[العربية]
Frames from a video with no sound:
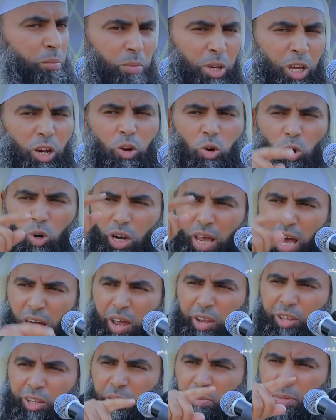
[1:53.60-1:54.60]
ملء
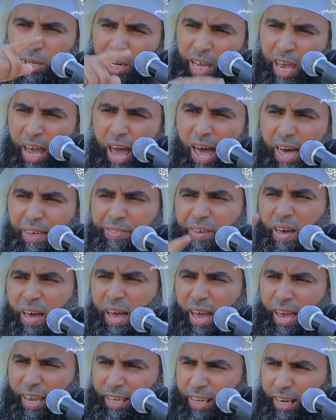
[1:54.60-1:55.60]
الأرض من
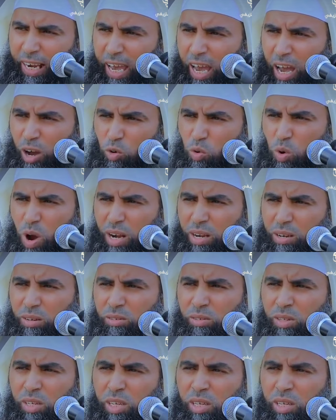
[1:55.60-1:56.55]
هذا أي الأول